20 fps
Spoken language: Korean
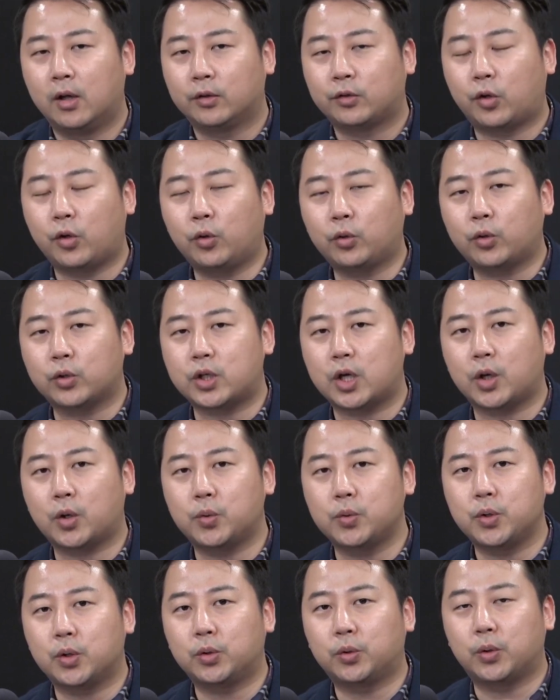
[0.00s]
서영교
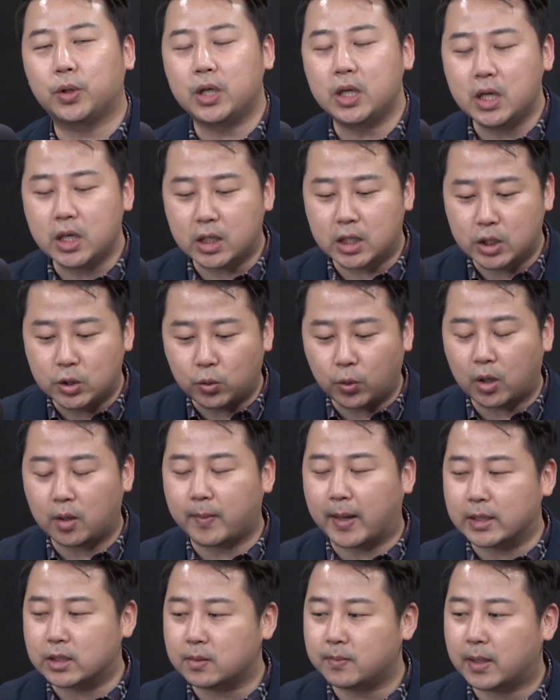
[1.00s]
최고위원도 이 기조에
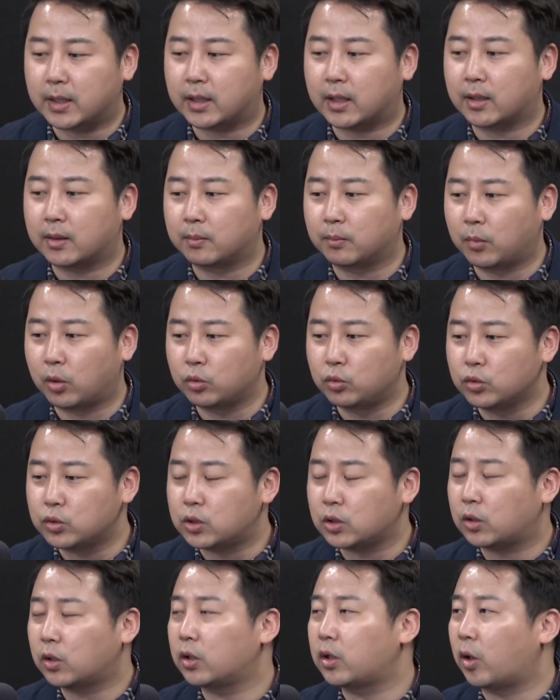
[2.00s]
맞을 만한 뭐
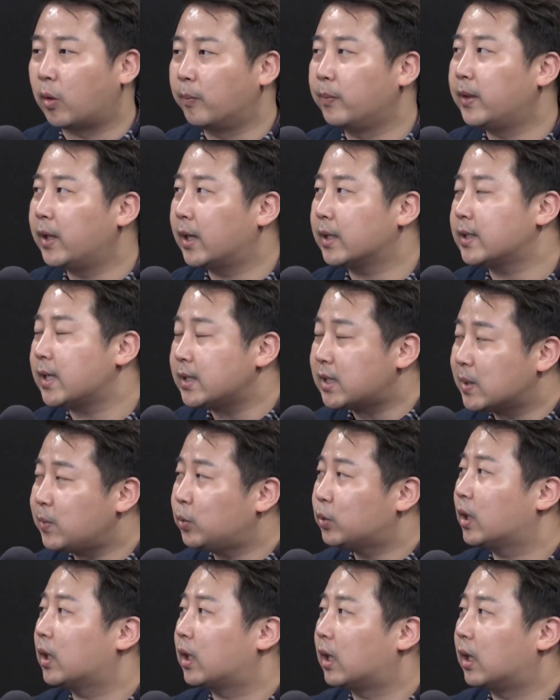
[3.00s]
뉴스거리 없나
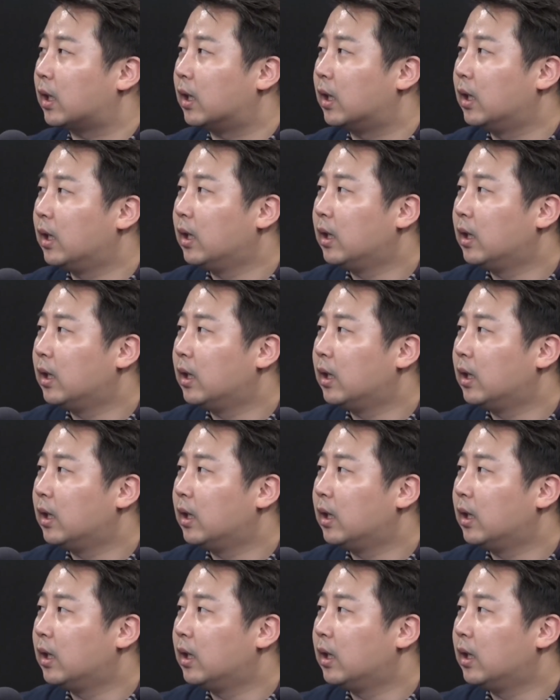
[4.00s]
찾아보다가